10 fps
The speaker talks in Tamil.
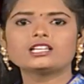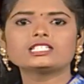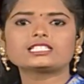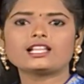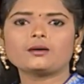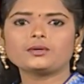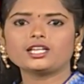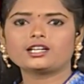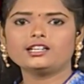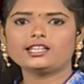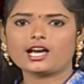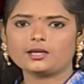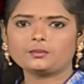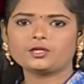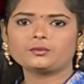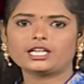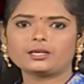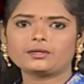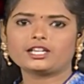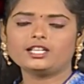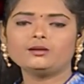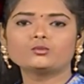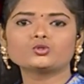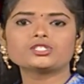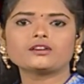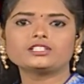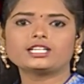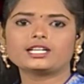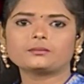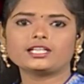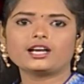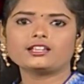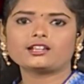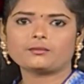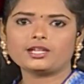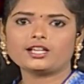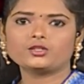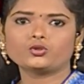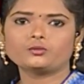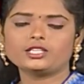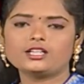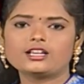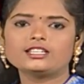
இஸ்லாமியர்களின் ஐம்பெரும் கடமைகளில் மூன்றாவது கடமையான ரமலான் நோன்பு